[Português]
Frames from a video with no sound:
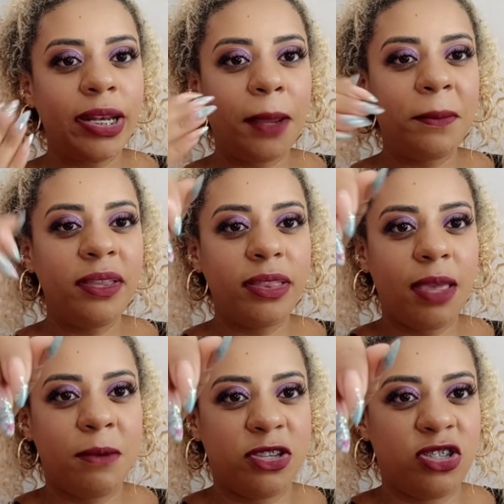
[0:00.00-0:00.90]
e nem
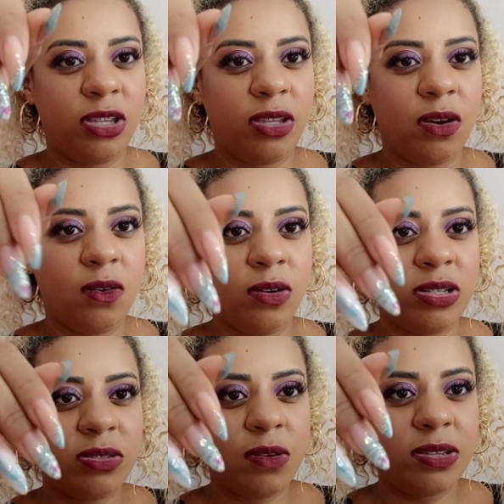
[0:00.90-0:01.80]
pintei, minha gente. Olha a
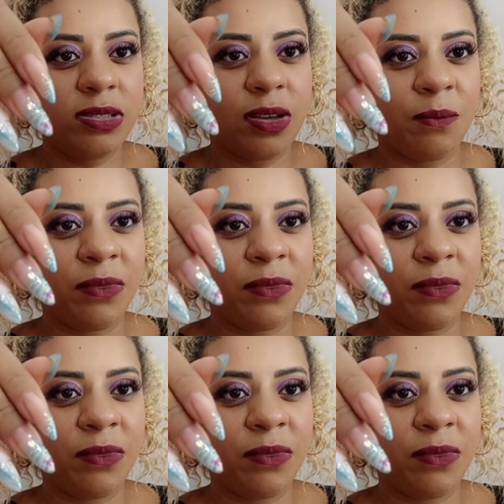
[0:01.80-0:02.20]
situação